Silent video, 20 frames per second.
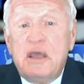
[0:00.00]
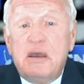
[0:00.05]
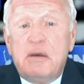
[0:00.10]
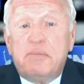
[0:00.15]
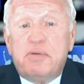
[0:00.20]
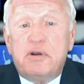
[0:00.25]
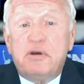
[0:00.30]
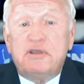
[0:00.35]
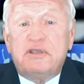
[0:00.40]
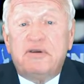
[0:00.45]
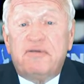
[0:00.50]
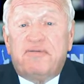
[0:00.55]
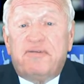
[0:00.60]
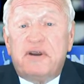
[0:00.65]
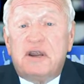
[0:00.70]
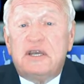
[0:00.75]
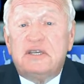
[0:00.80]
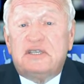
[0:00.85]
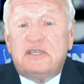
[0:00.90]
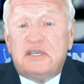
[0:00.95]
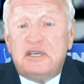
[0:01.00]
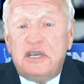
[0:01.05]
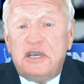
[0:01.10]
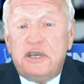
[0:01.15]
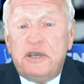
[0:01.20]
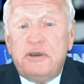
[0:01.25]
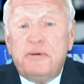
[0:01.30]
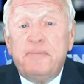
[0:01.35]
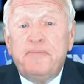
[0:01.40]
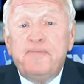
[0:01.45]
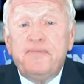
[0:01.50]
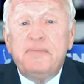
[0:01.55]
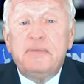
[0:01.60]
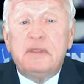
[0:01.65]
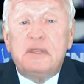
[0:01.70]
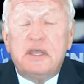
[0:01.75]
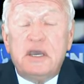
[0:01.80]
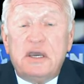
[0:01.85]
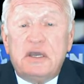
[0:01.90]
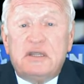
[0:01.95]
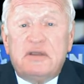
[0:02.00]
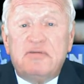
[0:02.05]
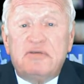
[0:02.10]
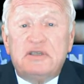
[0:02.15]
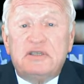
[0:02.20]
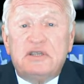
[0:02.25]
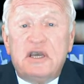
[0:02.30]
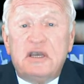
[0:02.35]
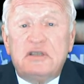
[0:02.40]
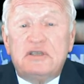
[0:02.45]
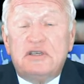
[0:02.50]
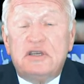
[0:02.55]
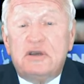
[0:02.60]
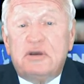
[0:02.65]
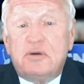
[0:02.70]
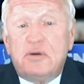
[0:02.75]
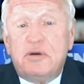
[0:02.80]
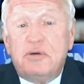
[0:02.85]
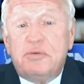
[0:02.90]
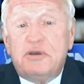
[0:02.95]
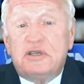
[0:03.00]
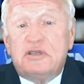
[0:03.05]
против России. До этого санкции, кроме